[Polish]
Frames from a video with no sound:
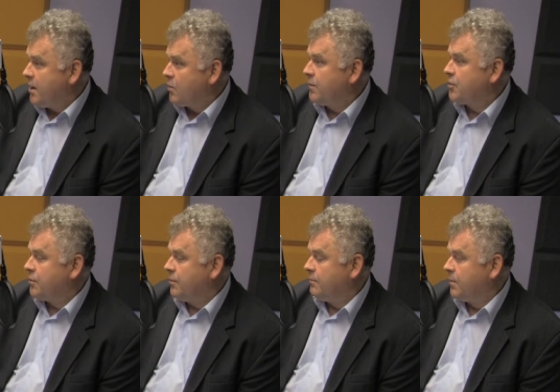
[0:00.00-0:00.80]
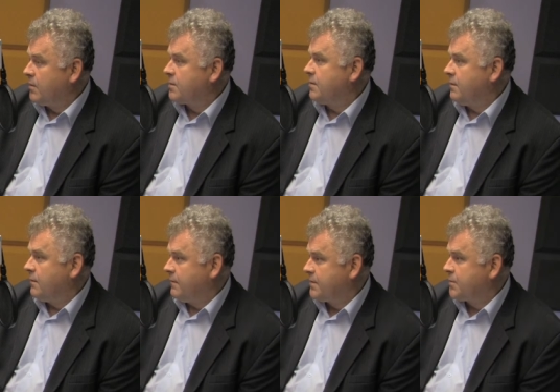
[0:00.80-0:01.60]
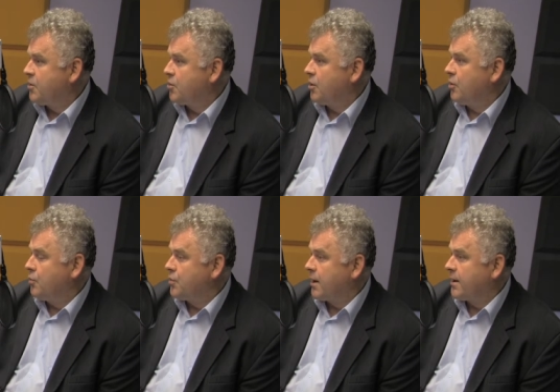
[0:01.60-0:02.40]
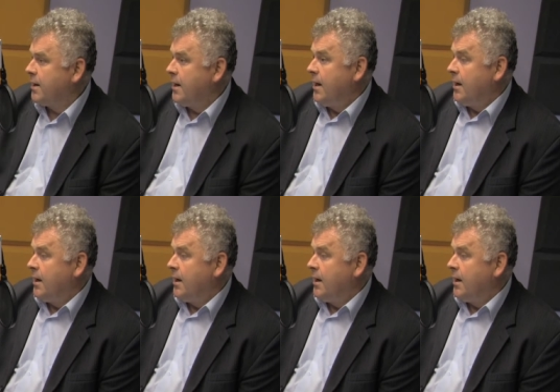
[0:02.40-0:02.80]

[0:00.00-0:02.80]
jak również pomoc w sprzęcie i ludziach.